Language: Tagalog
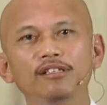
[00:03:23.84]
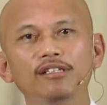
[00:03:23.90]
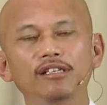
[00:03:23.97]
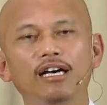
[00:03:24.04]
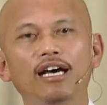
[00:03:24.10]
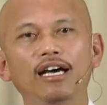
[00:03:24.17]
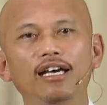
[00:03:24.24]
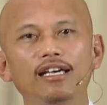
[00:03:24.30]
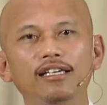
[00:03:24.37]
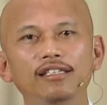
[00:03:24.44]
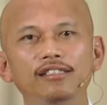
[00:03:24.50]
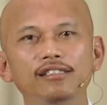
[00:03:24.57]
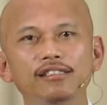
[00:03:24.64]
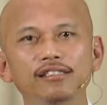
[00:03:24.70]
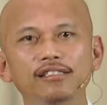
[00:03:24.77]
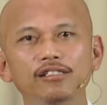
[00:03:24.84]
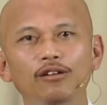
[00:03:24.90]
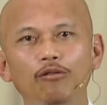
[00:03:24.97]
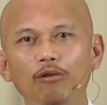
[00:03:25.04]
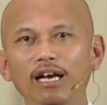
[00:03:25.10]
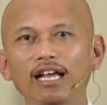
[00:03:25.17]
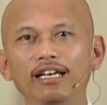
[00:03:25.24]
ay
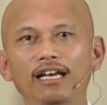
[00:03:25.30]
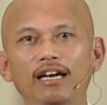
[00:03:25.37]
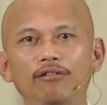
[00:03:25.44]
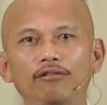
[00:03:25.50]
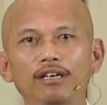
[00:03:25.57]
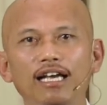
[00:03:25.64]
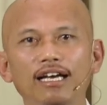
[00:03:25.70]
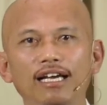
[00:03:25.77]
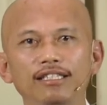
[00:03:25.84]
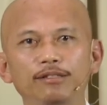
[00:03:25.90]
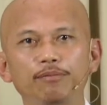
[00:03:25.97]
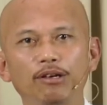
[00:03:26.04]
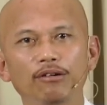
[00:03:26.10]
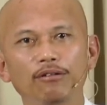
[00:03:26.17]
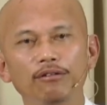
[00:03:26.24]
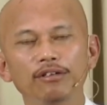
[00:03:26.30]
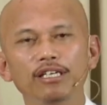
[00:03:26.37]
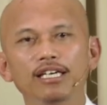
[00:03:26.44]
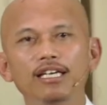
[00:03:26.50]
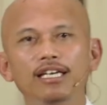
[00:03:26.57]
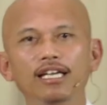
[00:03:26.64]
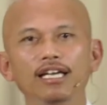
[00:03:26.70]
wala na akong lakas. Pero
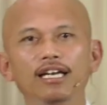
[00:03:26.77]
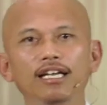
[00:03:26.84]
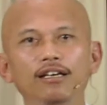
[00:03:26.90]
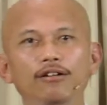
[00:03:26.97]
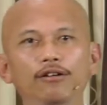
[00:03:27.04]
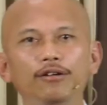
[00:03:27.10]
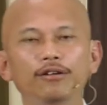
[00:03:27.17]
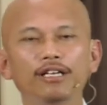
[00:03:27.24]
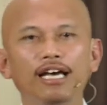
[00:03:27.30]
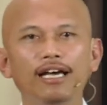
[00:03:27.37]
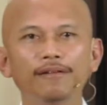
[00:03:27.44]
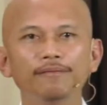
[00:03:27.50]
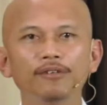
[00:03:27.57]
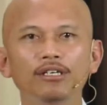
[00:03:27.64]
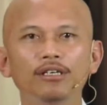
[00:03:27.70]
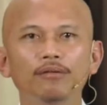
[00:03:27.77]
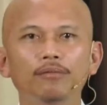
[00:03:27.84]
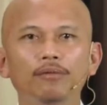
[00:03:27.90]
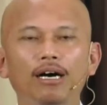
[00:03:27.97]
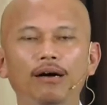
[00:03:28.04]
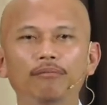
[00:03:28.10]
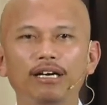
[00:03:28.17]
hinihiling ko na
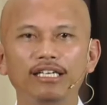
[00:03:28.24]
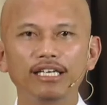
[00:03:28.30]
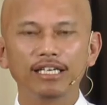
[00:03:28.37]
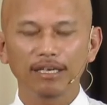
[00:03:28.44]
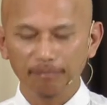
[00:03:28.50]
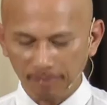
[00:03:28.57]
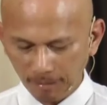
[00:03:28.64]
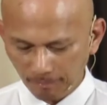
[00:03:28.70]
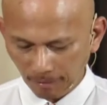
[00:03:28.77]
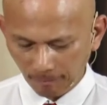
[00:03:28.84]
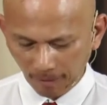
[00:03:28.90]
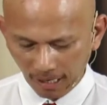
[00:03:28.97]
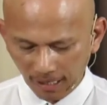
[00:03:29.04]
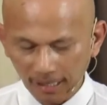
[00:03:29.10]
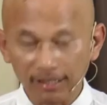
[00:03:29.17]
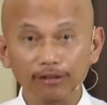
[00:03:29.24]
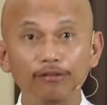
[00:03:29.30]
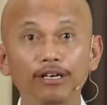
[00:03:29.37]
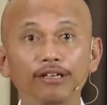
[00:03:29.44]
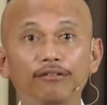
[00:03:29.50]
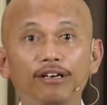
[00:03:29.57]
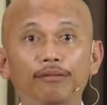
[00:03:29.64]
uh, magiging pagpapala ito
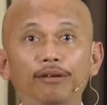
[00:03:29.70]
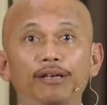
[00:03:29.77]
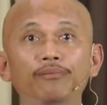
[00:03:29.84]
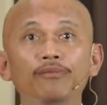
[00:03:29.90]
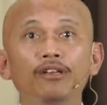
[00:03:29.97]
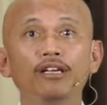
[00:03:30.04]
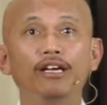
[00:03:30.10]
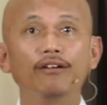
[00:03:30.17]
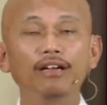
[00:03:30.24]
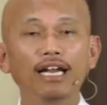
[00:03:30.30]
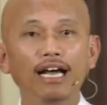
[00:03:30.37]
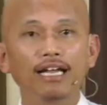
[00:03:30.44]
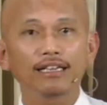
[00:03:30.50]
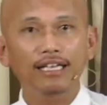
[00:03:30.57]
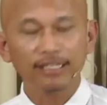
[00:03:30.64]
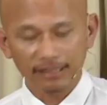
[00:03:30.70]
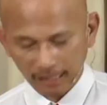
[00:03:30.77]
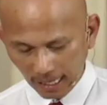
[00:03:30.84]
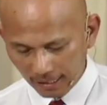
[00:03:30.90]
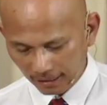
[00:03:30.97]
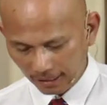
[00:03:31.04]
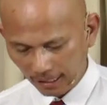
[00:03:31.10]
ngayong gabi. Ngayon ang ating
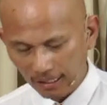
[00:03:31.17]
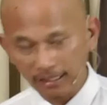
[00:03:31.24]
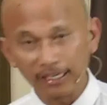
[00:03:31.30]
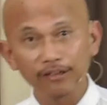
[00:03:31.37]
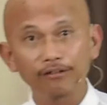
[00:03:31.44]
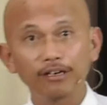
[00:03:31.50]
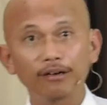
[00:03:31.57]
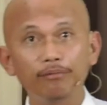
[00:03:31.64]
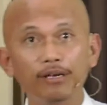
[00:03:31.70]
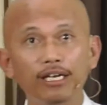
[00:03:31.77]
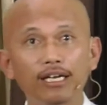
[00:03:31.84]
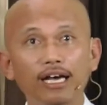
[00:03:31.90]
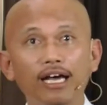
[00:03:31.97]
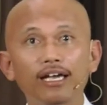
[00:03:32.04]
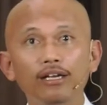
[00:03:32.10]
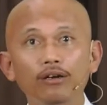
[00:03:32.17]
title ngayong gabi ay